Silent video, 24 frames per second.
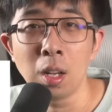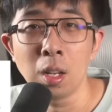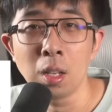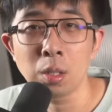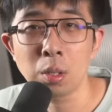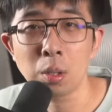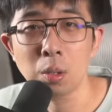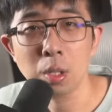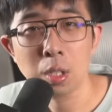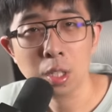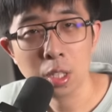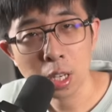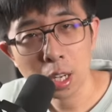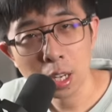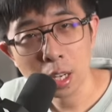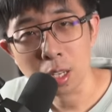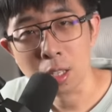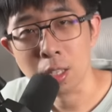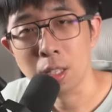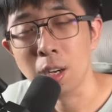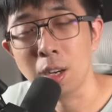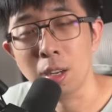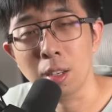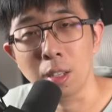就是这
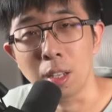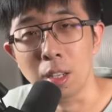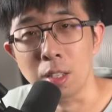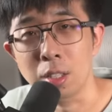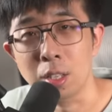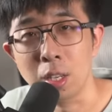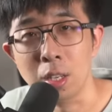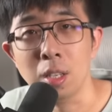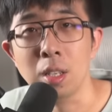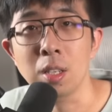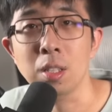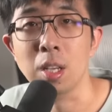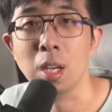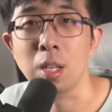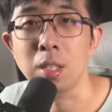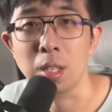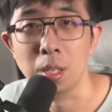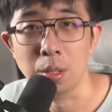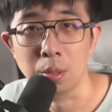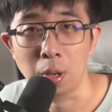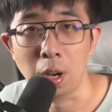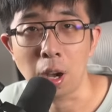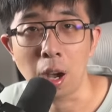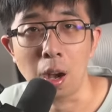个事儿呢，真正想
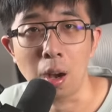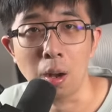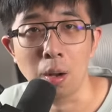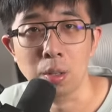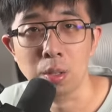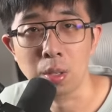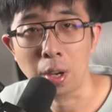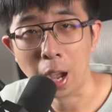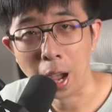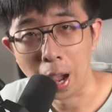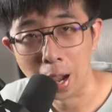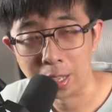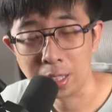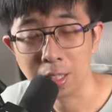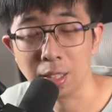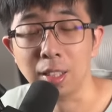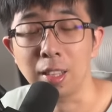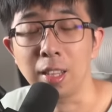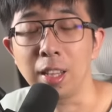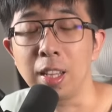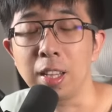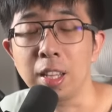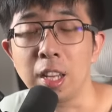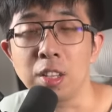解决好，就还是
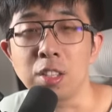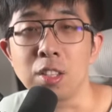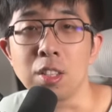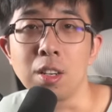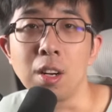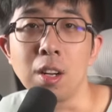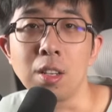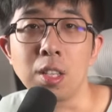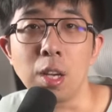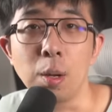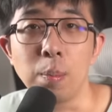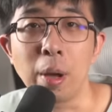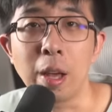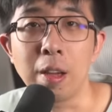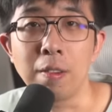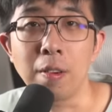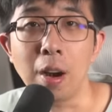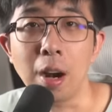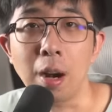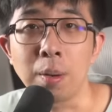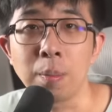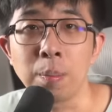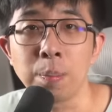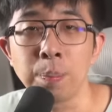得在电池上想办
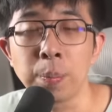法。